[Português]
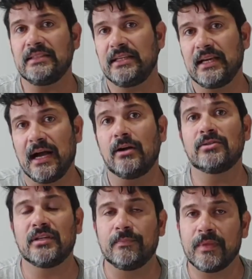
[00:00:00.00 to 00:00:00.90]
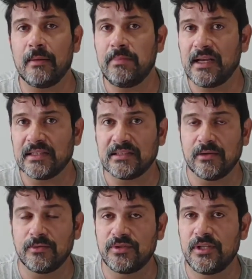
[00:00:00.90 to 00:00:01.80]
que causa a
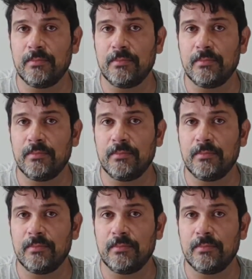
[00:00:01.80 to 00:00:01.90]
aplicação dos,